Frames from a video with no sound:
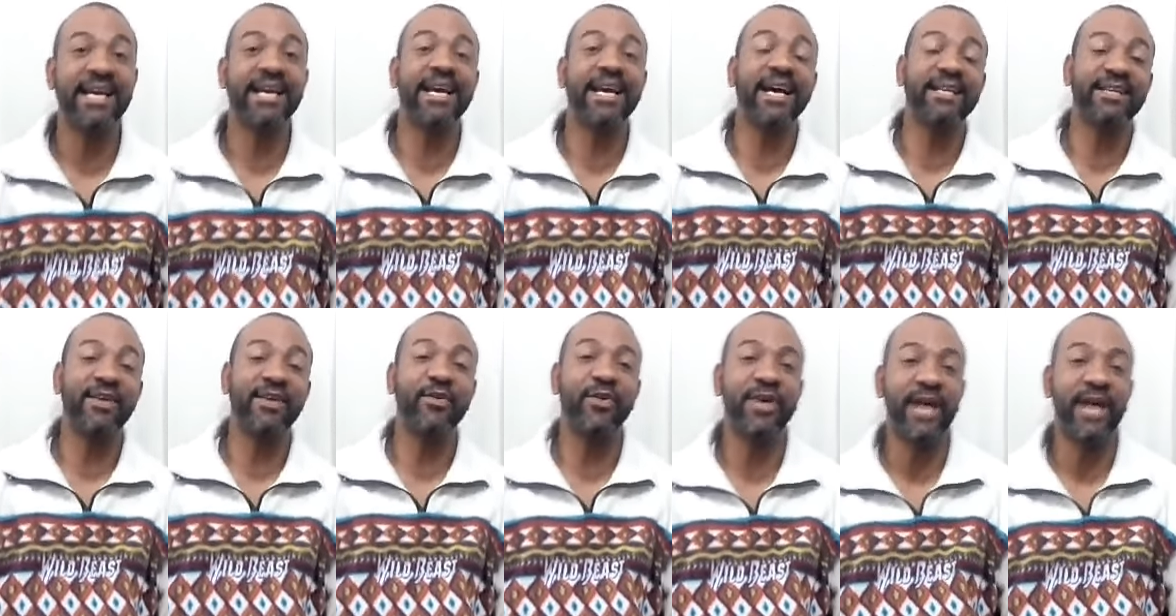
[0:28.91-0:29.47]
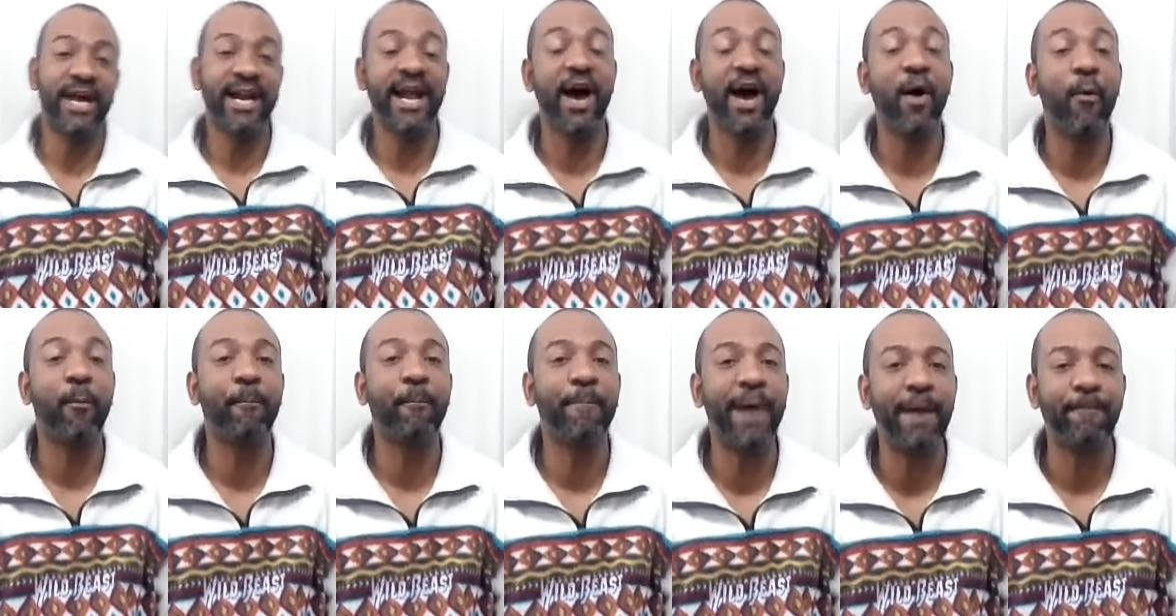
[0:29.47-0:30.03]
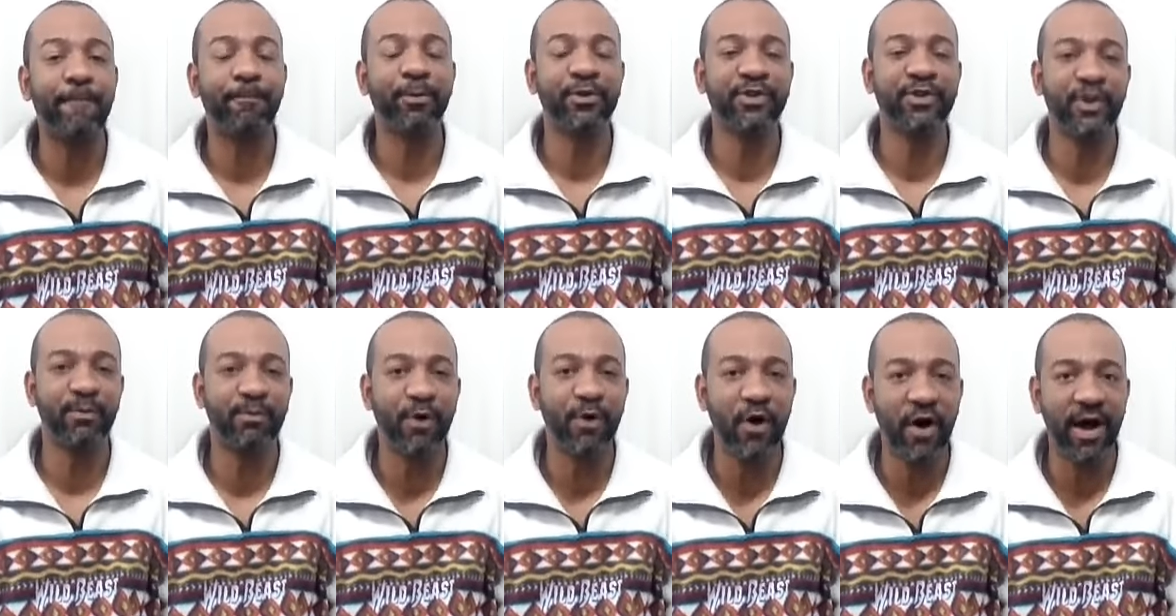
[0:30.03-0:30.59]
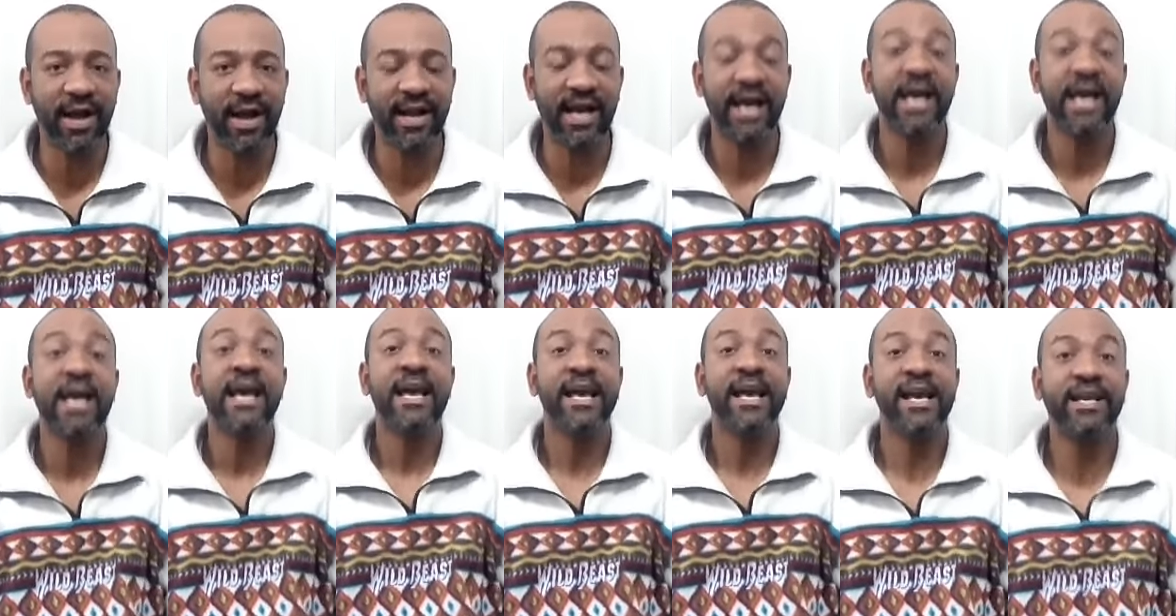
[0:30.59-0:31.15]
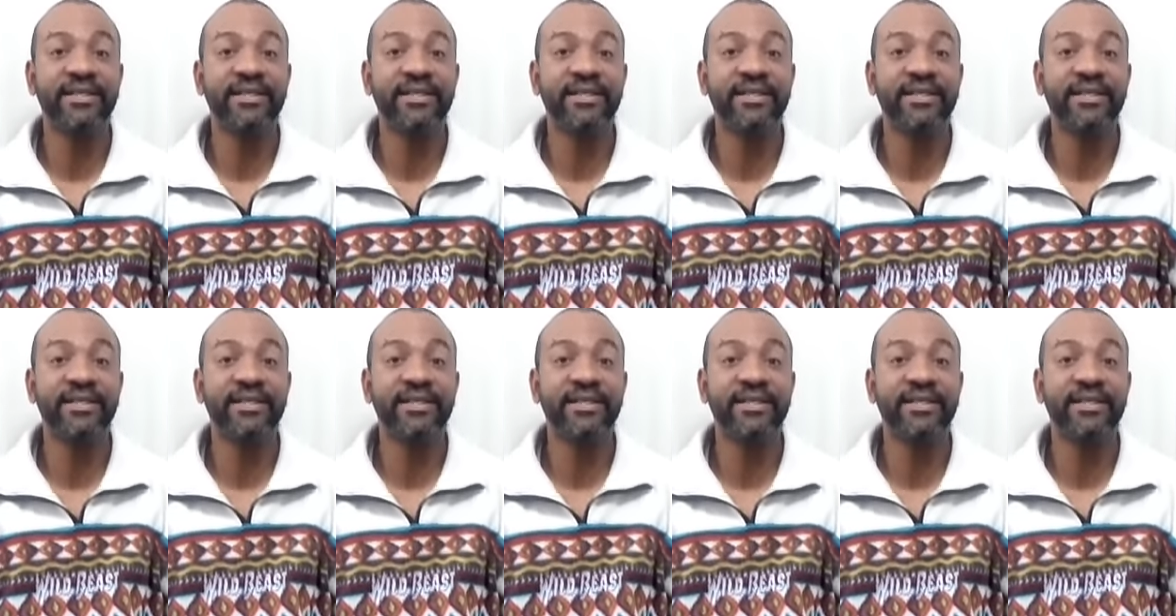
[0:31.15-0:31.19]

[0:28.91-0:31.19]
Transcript: ligada no canal Papo de Bola,